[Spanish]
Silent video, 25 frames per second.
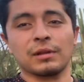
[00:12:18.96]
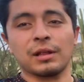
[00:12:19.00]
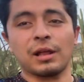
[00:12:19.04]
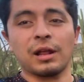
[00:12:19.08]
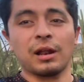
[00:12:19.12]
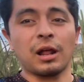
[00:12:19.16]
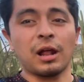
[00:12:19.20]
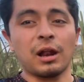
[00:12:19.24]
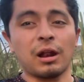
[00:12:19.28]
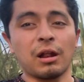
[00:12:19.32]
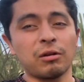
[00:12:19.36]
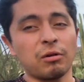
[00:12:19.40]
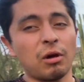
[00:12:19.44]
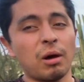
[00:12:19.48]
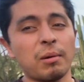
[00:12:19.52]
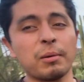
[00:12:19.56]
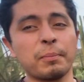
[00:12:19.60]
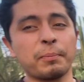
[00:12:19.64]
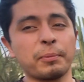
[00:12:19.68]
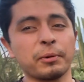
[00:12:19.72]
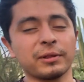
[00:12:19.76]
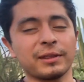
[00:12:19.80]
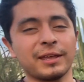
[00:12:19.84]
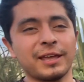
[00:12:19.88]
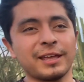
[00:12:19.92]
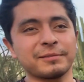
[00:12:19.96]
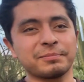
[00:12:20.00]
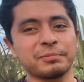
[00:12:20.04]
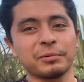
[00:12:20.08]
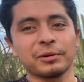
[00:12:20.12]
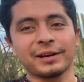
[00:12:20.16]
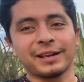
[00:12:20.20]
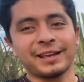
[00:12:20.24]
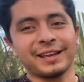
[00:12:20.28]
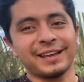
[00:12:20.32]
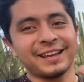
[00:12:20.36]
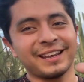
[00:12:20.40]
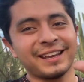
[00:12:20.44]
Ah, lo hablo por días
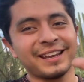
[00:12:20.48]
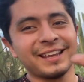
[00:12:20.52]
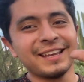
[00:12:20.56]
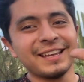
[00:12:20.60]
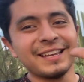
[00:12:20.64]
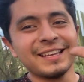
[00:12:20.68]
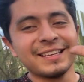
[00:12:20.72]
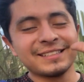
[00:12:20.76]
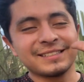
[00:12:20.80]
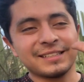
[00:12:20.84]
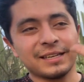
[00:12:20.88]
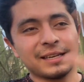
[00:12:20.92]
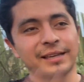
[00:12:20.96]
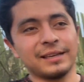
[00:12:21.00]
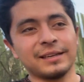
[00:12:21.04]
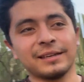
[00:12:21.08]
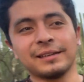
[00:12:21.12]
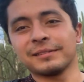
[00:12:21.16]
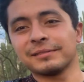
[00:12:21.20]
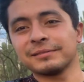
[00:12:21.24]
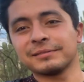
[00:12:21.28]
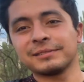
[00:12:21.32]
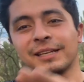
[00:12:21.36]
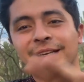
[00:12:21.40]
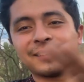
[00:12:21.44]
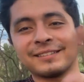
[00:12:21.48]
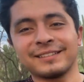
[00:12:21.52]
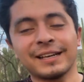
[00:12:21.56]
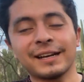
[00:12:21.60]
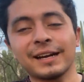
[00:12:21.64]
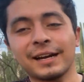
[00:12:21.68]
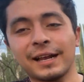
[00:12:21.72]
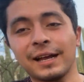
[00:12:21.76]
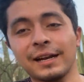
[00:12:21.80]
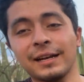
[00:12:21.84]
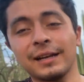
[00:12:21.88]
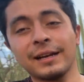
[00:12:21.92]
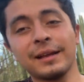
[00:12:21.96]
porque se,
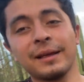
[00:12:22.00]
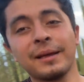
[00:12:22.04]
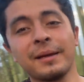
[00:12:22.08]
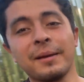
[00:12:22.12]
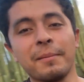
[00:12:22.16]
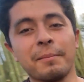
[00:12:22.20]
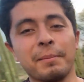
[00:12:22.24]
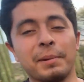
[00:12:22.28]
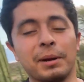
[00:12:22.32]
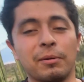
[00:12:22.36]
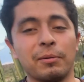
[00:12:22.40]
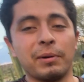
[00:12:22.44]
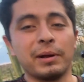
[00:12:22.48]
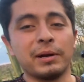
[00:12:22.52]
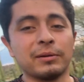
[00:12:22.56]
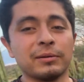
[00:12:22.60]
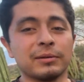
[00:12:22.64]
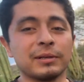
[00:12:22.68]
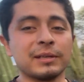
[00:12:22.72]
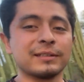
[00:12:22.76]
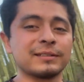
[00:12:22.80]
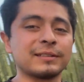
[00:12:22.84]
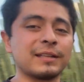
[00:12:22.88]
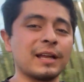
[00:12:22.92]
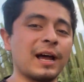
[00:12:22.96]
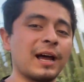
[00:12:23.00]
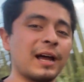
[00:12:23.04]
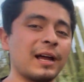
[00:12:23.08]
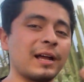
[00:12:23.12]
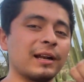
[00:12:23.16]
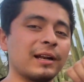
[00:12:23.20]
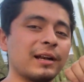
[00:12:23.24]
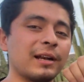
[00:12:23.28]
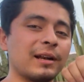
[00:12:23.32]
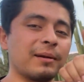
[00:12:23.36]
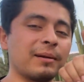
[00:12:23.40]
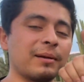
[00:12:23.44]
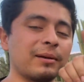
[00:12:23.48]
acercan, pero bueno, está
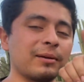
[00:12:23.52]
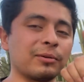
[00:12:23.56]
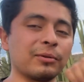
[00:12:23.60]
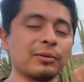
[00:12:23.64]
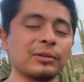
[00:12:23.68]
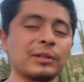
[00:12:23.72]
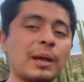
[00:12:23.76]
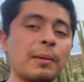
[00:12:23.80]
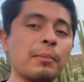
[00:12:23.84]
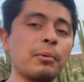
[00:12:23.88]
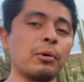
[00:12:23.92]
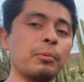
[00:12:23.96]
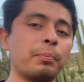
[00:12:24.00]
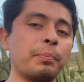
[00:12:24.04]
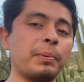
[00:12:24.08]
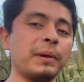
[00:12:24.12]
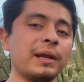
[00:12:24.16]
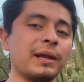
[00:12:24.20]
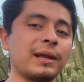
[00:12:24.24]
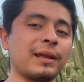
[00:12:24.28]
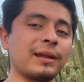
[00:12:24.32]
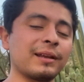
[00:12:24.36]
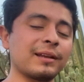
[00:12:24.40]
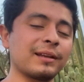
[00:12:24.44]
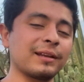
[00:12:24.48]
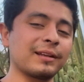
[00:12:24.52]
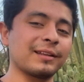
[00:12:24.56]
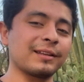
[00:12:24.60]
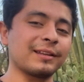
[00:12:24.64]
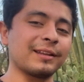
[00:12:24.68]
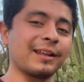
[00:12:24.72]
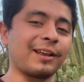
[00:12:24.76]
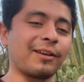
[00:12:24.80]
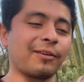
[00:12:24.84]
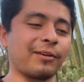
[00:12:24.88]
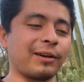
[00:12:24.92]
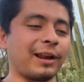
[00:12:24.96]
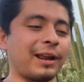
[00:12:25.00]
Ruta Blue Peak de
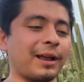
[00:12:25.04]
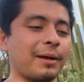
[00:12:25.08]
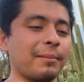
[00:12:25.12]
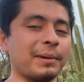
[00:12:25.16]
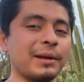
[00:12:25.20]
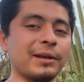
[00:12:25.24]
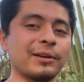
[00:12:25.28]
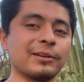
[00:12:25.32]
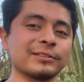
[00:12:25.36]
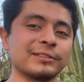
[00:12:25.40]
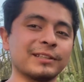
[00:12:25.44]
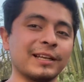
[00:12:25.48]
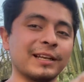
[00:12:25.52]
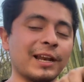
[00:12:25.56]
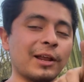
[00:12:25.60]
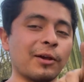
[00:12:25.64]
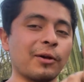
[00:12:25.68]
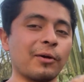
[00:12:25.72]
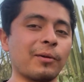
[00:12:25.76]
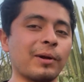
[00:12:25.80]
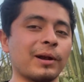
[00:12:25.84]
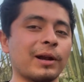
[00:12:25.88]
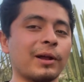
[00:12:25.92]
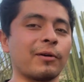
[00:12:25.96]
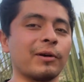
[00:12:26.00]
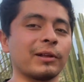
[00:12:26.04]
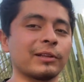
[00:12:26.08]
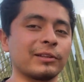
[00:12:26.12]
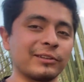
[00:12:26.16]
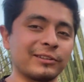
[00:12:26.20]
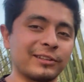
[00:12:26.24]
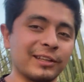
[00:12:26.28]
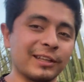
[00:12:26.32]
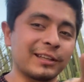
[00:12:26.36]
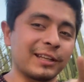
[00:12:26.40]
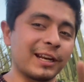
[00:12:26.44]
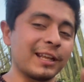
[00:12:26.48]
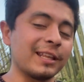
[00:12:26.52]
Correcaminos en León, Guanajuato,
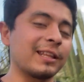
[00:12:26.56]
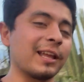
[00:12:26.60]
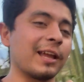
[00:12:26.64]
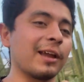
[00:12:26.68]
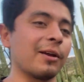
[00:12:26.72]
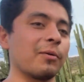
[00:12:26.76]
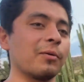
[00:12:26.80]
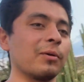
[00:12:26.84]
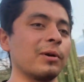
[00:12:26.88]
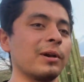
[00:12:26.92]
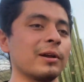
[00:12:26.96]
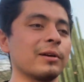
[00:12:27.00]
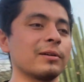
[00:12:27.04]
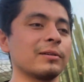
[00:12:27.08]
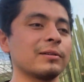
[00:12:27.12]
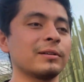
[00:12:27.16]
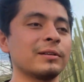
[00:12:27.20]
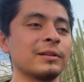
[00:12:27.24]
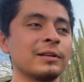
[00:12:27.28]
este 30 de julio.